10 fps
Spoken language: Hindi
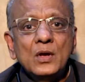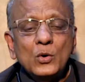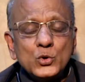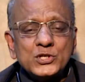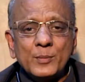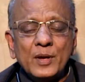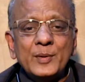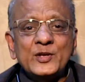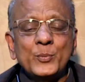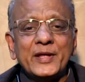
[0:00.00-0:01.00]
उस समय
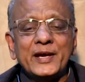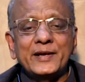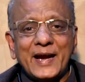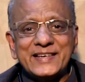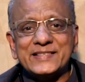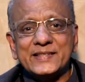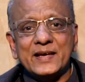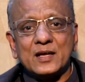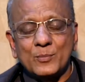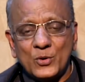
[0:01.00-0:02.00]
में जो मेरे डेट्स थे
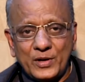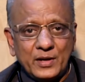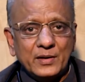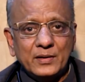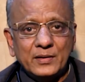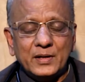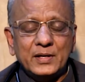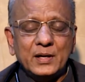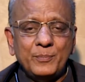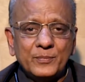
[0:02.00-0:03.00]
कर्मों के
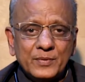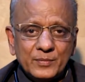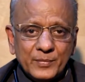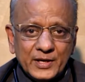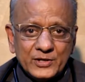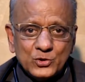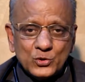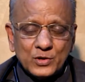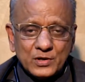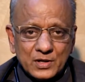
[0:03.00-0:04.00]
यानी कि मैंने
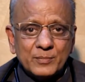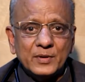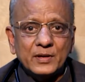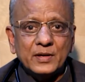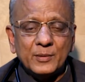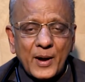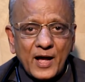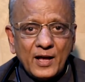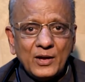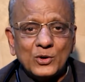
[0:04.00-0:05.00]
जो कर्म
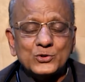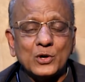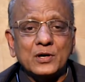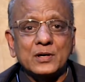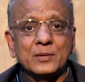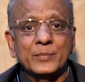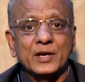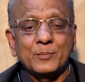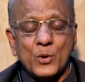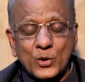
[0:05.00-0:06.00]
निभाए और जो कर्म
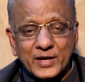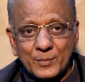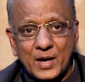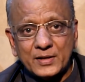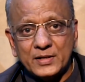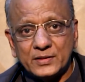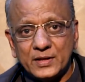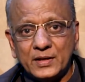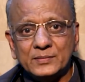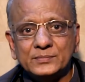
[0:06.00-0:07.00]
मेरे भोगने बाकी थे